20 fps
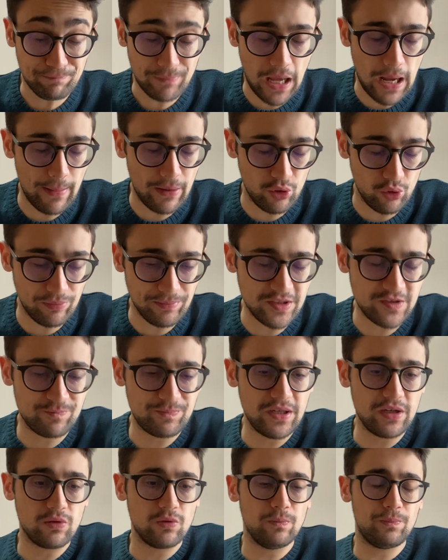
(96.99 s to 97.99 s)
Allora, mi
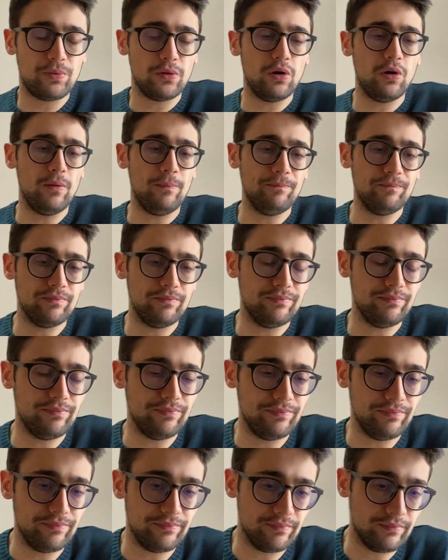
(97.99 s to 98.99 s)
spiego un po',
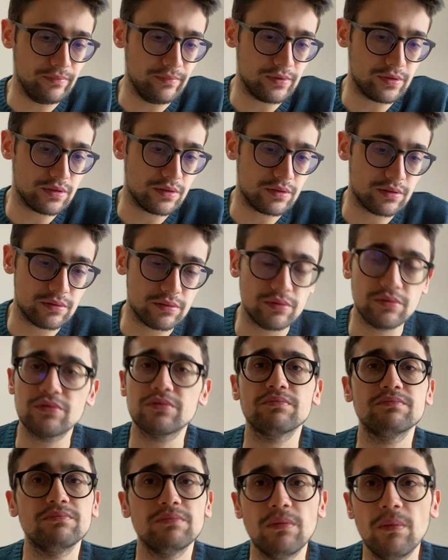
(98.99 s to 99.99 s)
um,
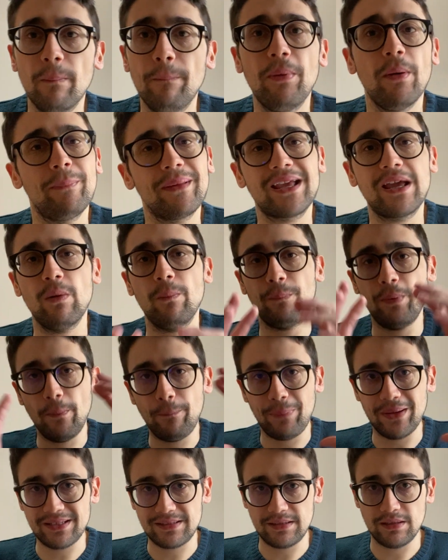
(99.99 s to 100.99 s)
un po' perché è un po'
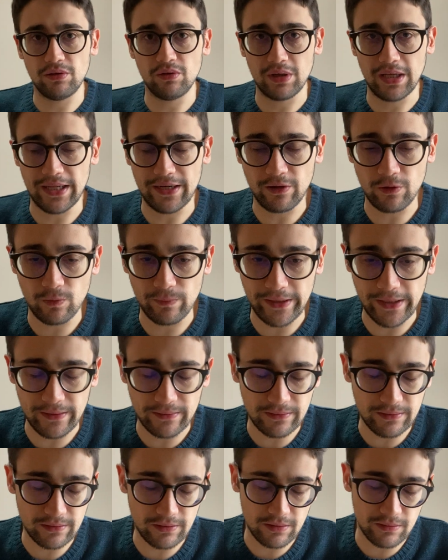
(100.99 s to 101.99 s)
particolare
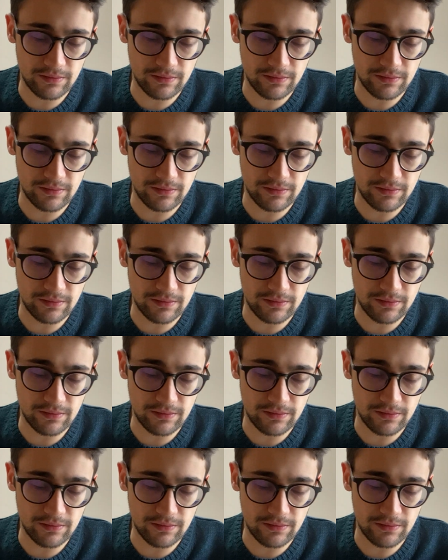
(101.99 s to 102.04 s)
come